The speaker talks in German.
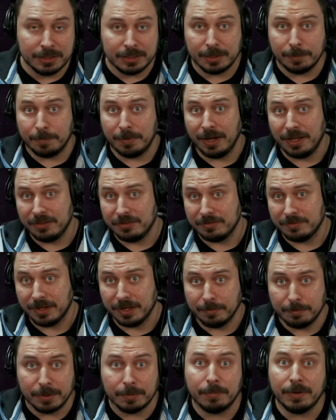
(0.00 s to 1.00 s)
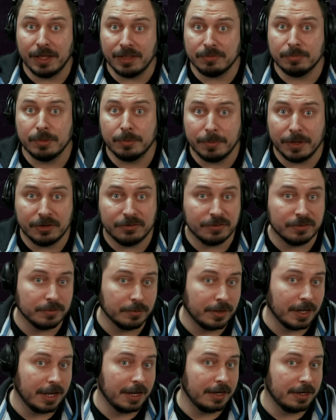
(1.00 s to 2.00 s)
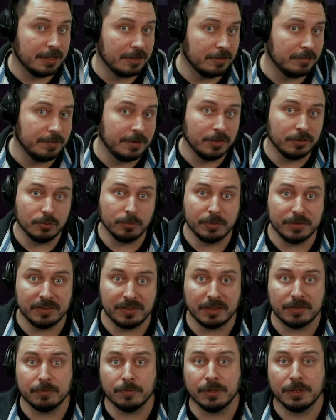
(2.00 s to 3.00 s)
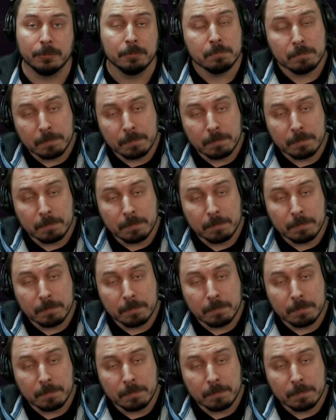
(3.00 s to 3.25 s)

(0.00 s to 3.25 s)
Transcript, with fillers: geplaced werden mit Placement-Matches oder ähnliches, wie das umgesetzt wird.